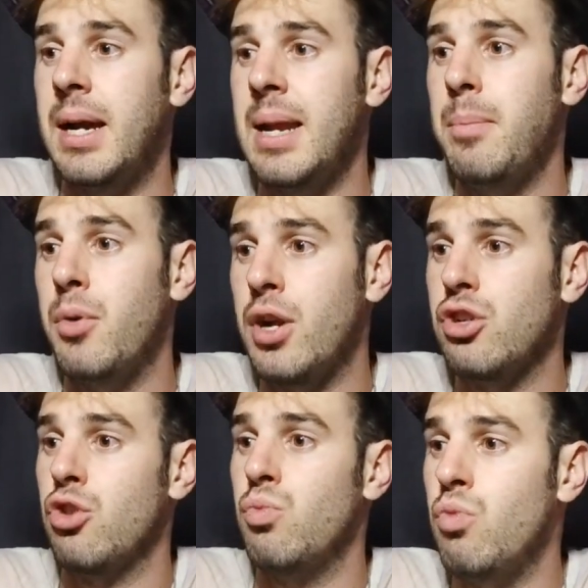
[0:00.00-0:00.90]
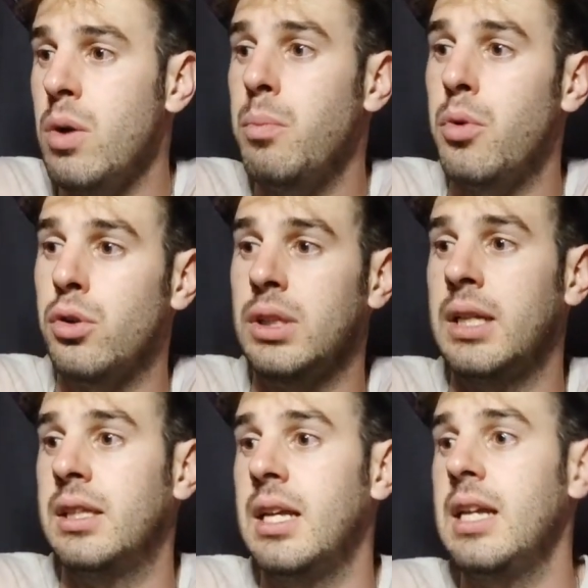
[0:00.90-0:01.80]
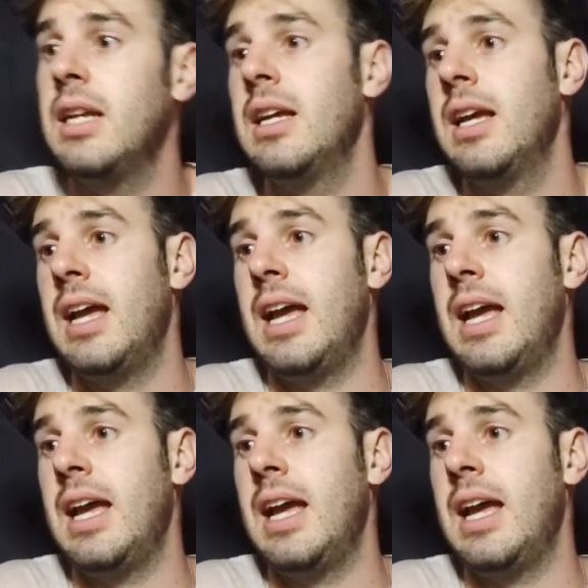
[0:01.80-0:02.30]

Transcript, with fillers: ¿vale? Por eso es muy importante